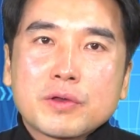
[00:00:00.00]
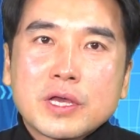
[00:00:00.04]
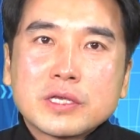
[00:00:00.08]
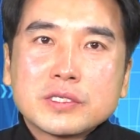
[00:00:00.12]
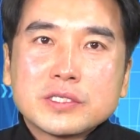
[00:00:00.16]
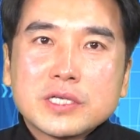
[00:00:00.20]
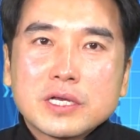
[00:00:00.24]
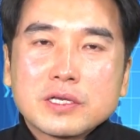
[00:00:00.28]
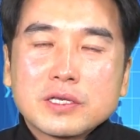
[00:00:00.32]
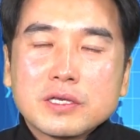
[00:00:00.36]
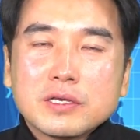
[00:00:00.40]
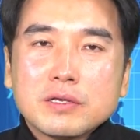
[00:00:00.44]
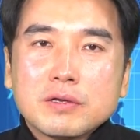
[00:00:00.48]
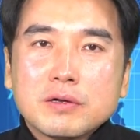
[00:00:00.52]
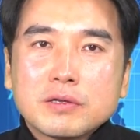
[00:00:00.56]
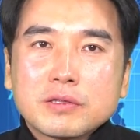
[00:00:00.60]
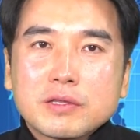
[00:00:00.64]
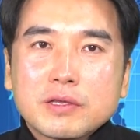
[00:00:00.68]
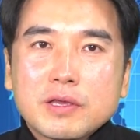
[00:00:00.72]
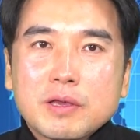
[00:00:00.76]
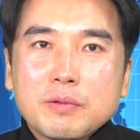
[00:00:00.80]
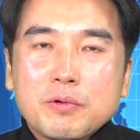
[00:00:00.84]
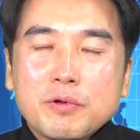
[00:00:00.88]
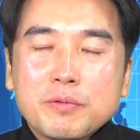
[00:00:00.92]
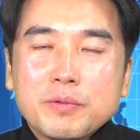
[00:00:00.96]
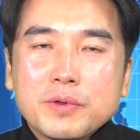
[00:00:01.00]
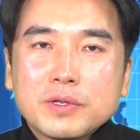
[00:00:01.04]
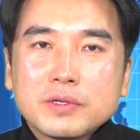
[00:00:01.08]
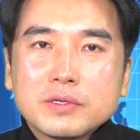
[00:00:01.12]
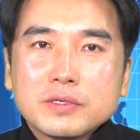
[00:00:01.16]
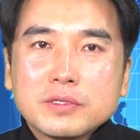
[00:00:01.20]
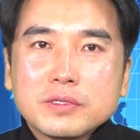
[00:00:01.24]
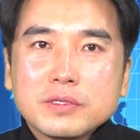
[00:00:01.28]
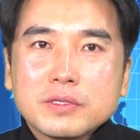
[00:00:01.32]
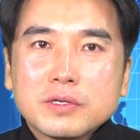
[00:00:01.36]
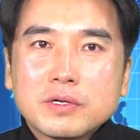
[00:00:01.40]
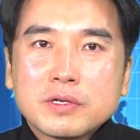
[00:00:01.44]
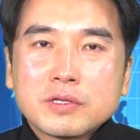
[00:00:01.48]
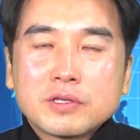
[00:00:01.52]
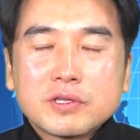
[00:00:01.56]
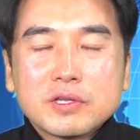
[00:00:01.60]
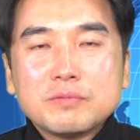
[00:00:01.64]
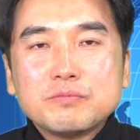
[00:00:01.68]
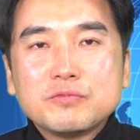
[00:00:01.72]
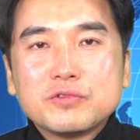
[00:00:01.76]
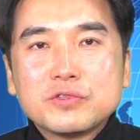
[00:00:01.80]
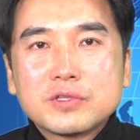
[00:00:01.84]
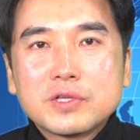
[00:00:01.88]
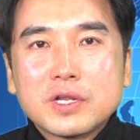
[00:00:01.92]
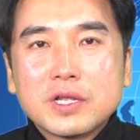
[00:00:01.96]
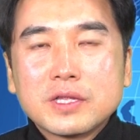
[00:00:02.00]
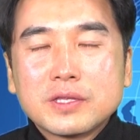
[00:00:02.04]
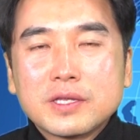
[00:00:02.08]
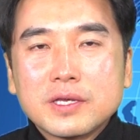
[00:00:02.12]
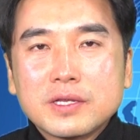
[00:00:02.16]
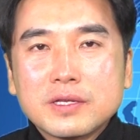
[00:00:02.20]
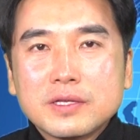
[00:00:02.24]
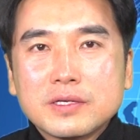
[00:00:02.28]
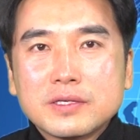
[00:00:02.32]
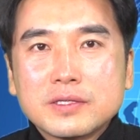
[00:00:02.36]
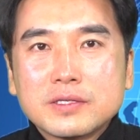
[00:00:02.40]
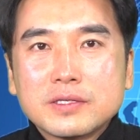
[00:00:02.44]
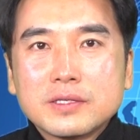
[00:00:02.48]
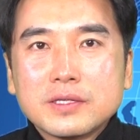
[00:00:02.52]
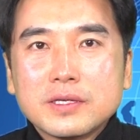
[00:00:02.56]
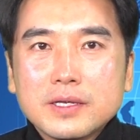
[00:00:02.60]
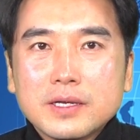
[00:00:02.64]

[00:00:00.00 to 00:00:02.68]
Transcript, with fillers: 굉장히 어떻게 보면은 어떤 분들한테는